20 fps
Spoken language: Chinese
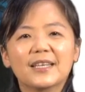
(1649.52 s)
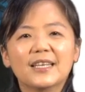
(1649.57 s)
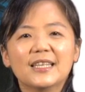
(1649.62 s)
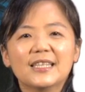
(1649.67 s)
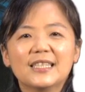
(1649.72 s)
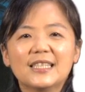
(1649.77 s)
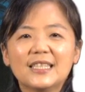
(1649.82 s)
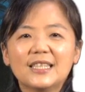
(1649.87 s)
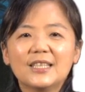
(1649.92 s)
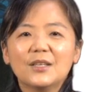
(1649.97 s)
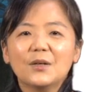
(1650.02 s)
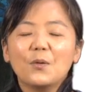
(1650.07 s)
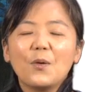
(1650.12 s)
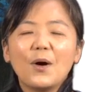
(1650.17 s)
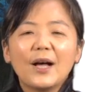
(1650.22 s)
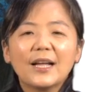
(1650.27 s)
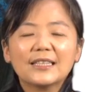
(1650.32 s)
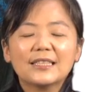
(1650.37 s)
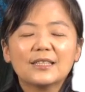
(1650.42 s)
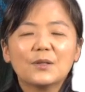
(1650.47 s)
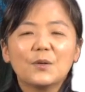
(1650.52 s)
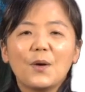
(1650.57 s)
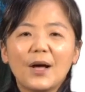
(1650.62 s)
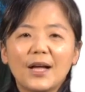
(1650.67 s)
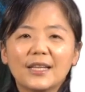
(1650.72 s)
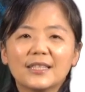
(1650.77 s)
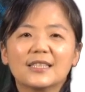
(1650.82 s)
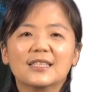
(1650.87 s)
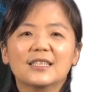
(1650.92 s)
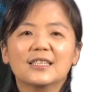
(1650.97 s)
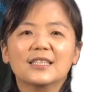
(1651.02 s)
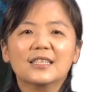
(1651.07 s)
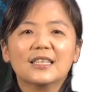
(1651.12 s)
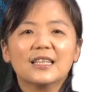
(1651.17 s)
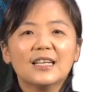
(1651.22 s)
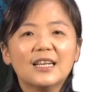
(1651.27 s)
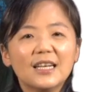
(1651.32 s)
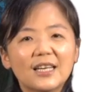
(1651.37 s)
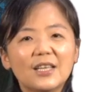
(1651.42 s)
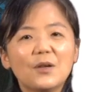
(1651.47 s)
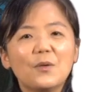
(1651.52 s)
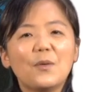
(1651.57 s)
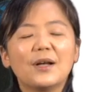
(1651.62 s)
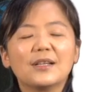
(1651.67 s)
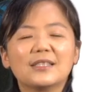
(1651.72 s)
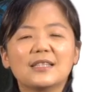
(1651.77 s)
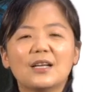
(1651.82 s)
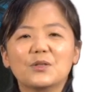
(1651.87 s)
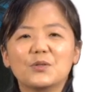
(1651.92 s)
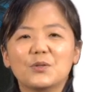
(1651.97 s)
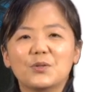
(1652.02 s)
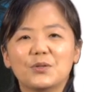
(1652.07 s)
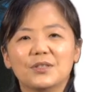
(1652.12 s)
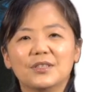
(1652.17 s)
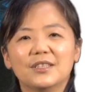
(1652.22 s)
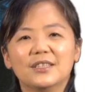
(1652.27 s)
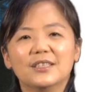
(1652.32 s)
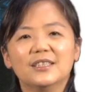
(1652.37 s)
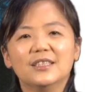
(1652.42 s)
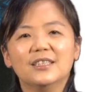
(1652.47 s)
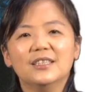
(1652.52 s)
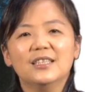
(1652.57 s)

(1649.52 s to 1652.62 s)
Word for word: 是画画者刻意画上去的，